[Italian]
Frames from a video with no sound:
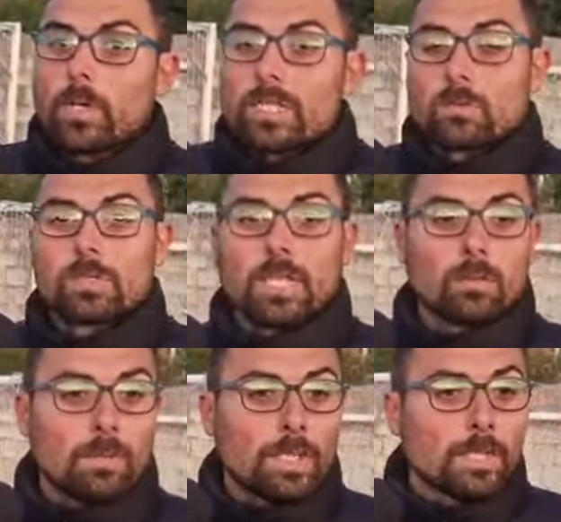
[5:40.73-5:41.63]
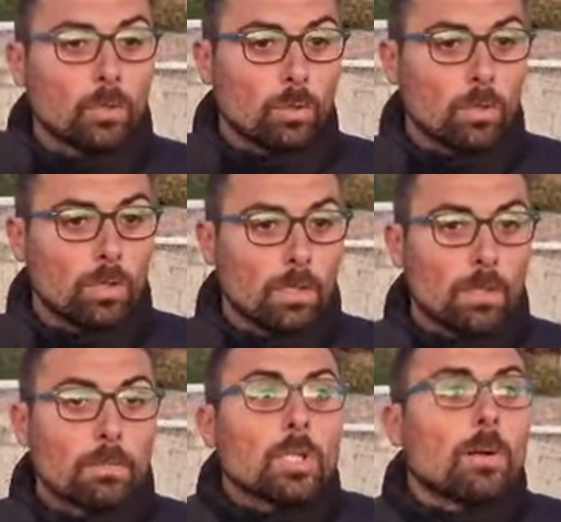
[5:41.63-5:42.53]
il resto sono state tutte quante loro,
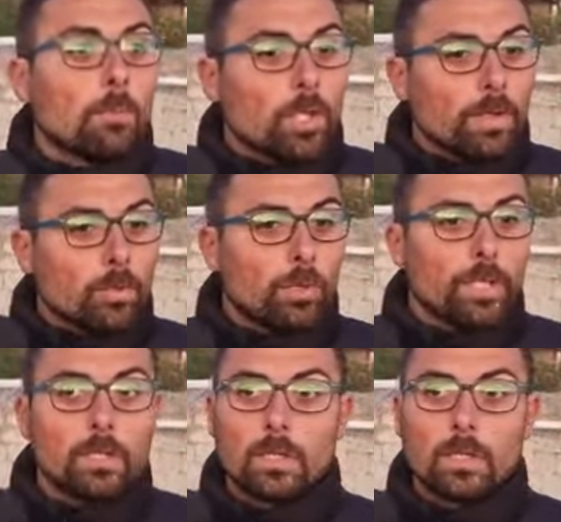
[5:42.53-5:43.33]
loro ammoniva noi.